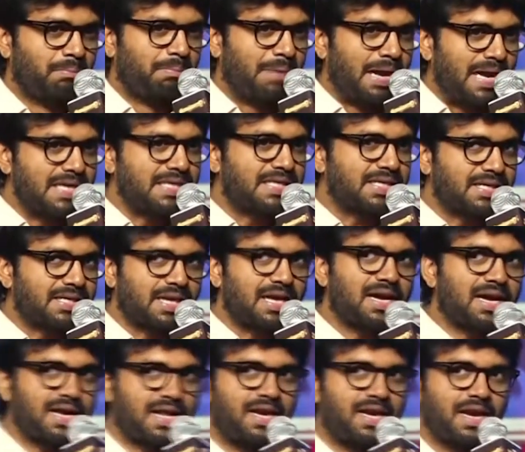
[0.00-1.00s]
బయటకు
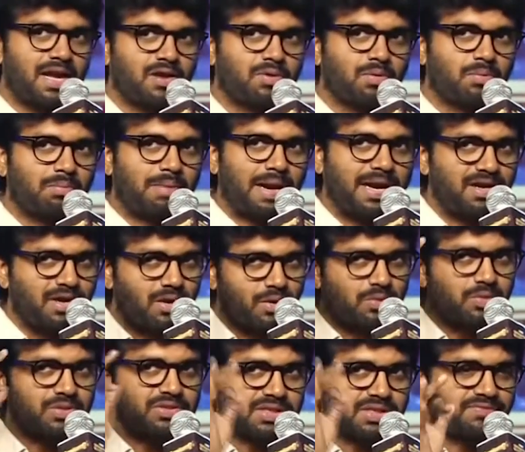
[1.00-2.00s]
రాగానే నాకు
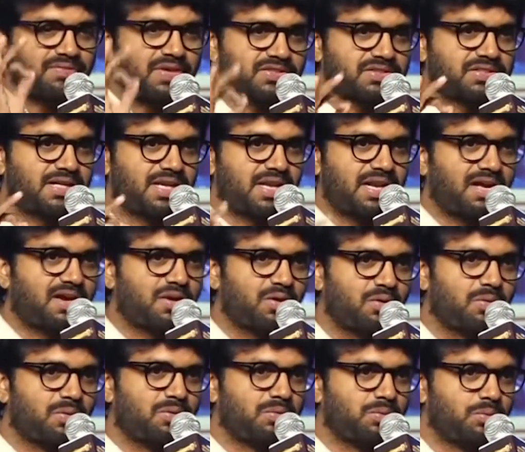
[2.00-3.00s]
మైండ్లోకి వచ్చిన ఫస్ట్
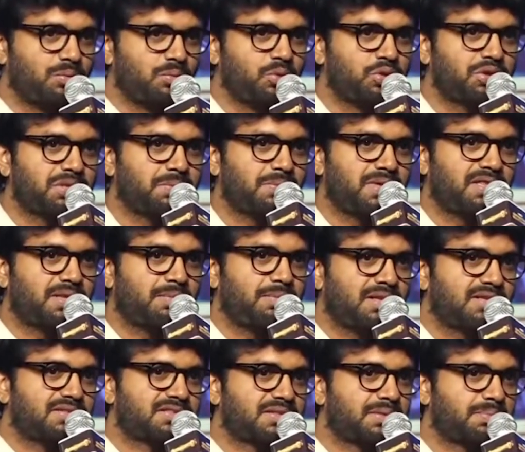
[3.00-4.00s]
డైలాగు మూతి మీద
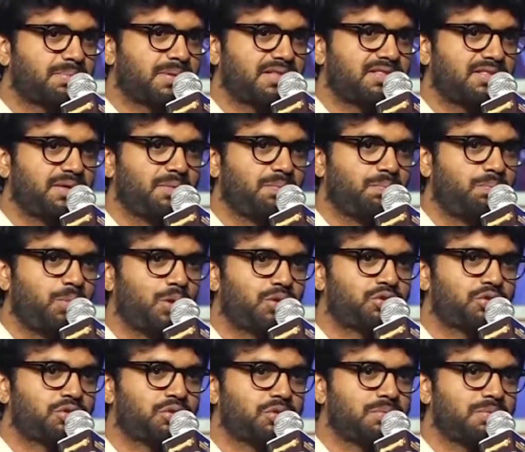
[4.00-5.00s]
మెలిసిన ప్రతి
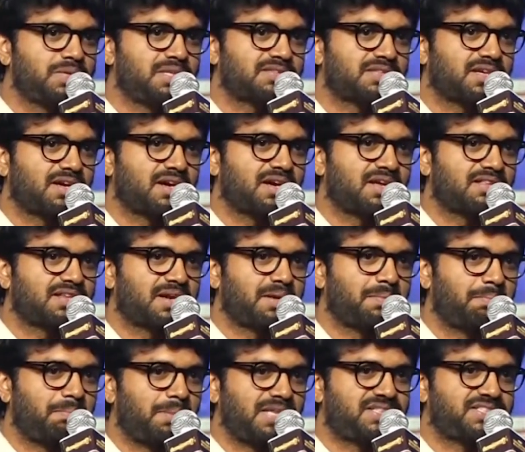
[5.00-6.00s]
బొచ్చు మీసం కాదురా
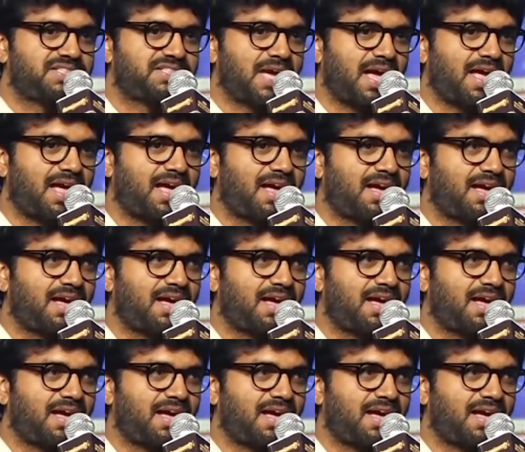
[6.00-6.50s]
బచ్చా